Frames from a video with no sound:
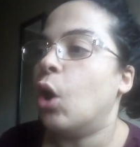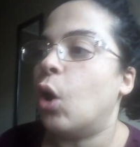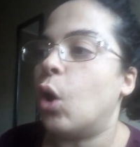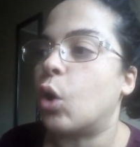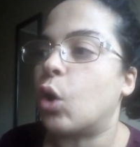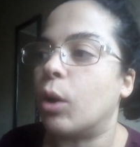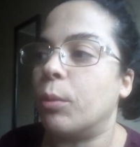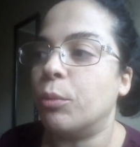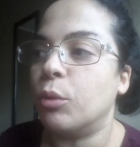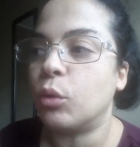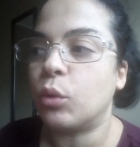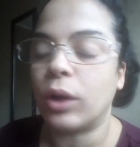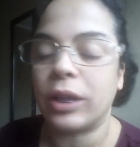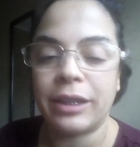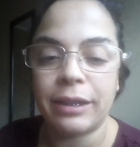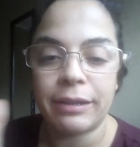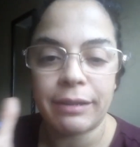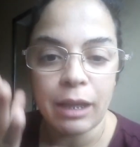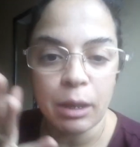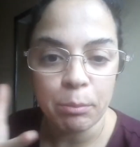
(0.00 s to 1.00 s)
o comunque
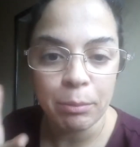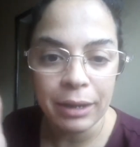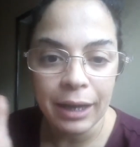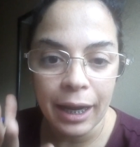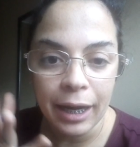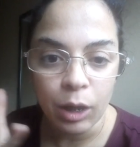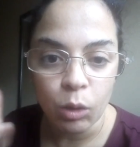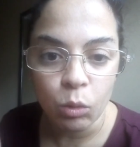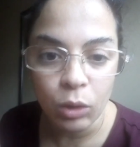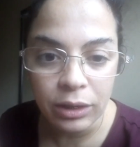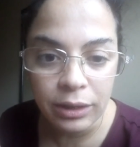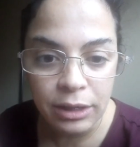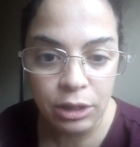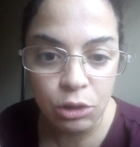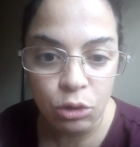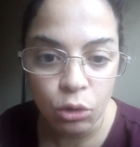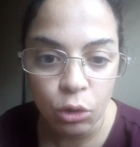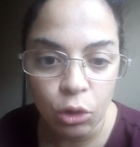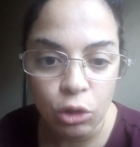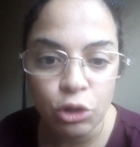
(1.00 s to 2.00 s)
di terminare quel
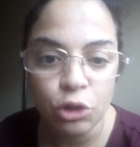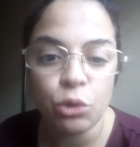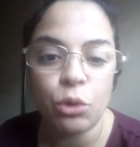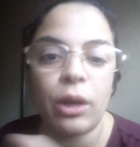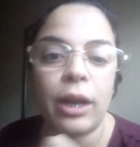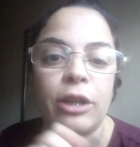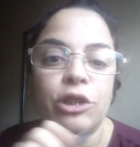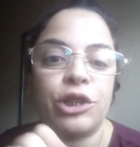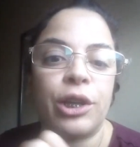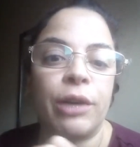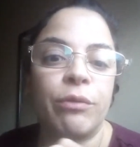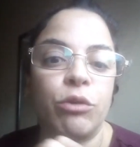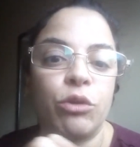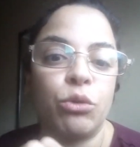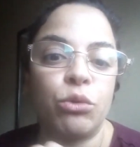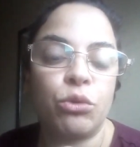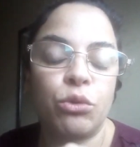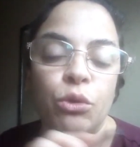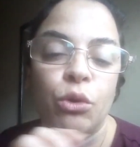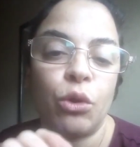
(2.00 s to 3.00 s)
discorso, io lasciavo
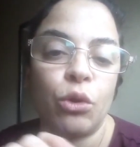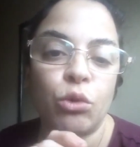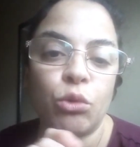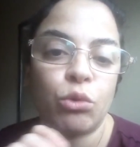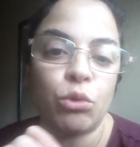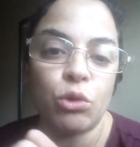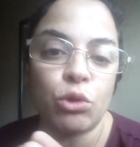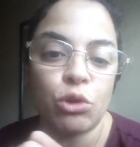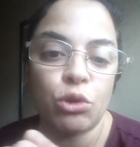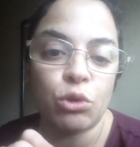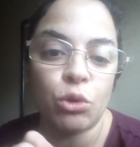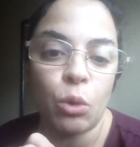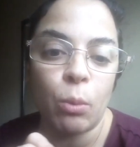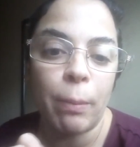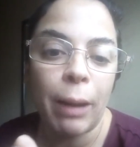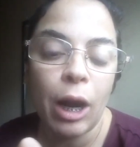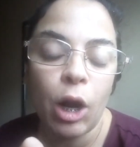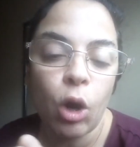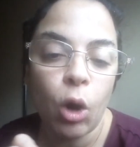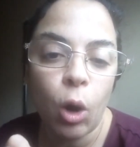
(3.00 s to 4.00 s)
tutto, tutto sto
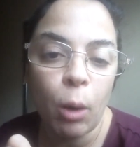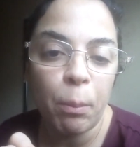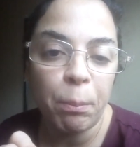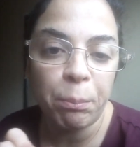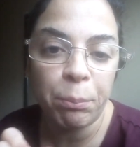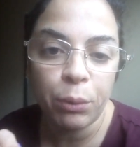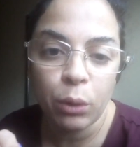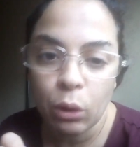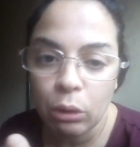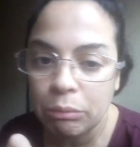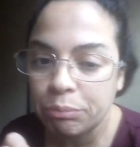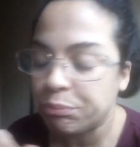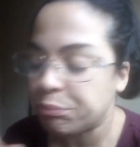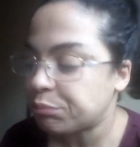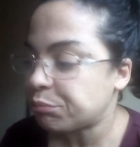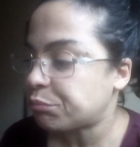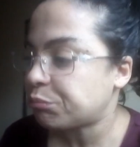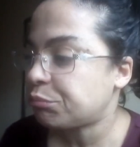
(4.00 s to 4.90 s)
malloppo